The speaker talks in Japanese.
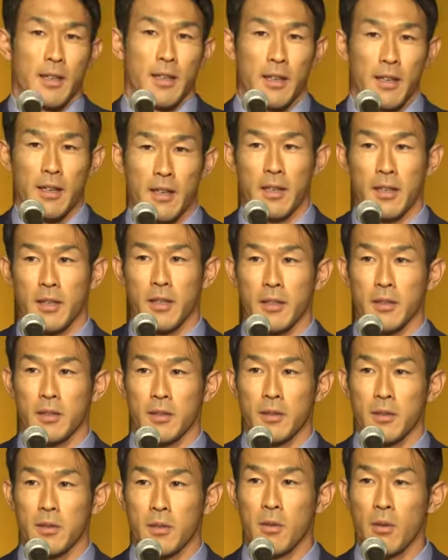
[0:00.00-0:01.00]

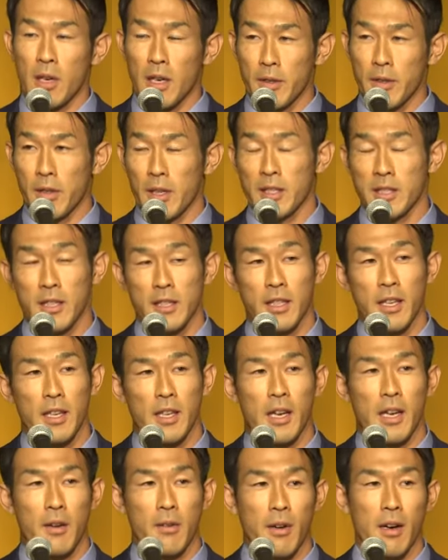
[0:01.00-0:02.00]
えー、今回のアジア大
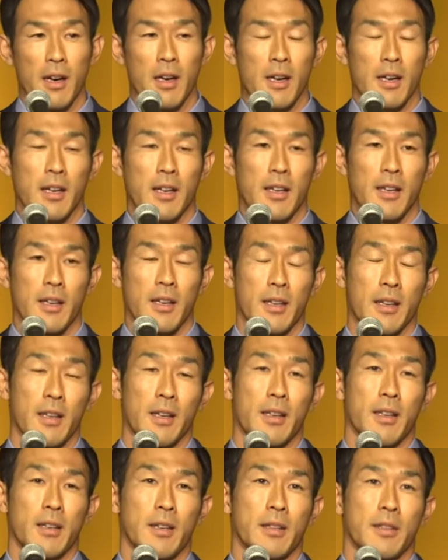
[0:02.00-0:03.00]
会は、
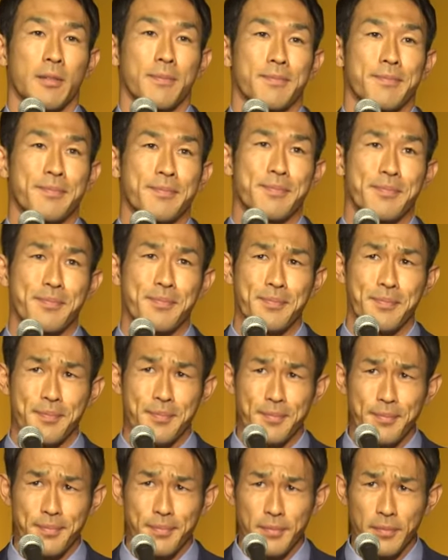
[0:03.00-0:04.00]

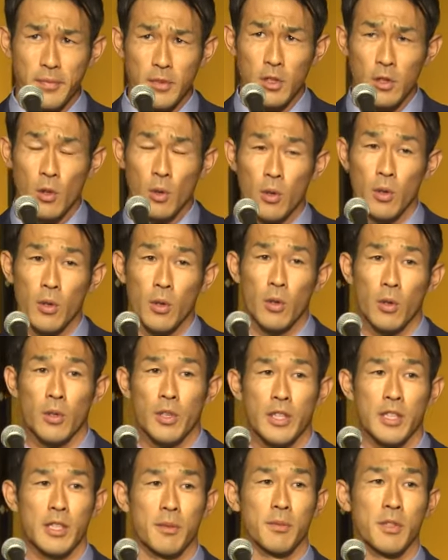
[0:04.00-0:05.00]
えー、東京五
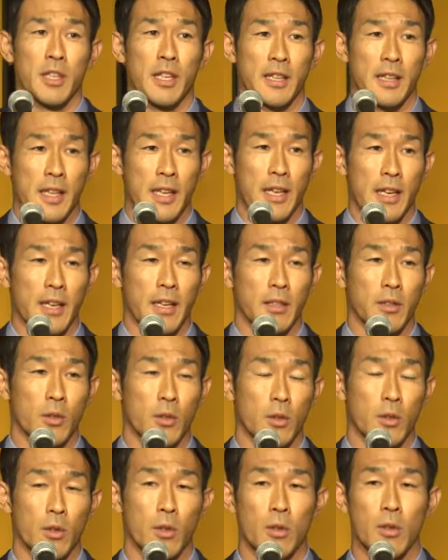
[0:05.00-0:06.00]
輪に向けて
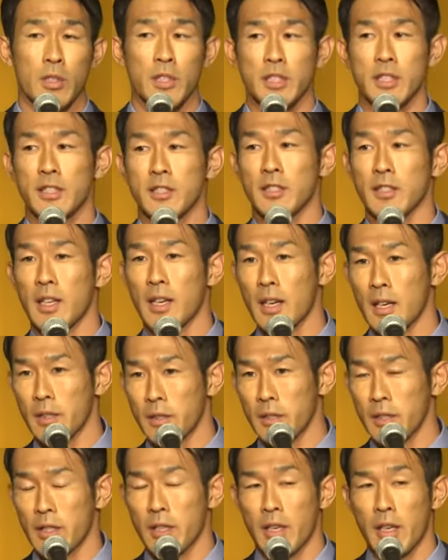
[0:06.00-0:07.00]
東京五輪につなが
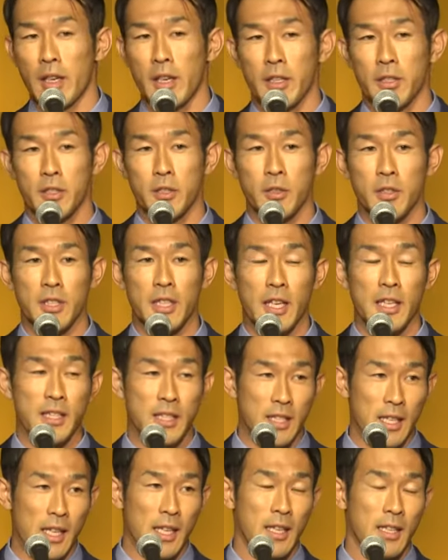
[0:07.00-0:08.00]
る、えー、非常に大
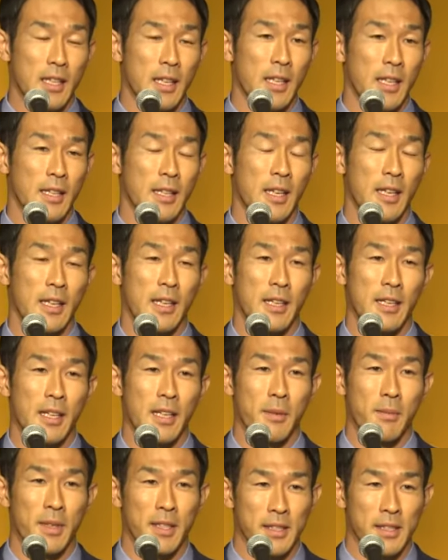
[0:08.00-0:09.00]
事な、えー、大会になりま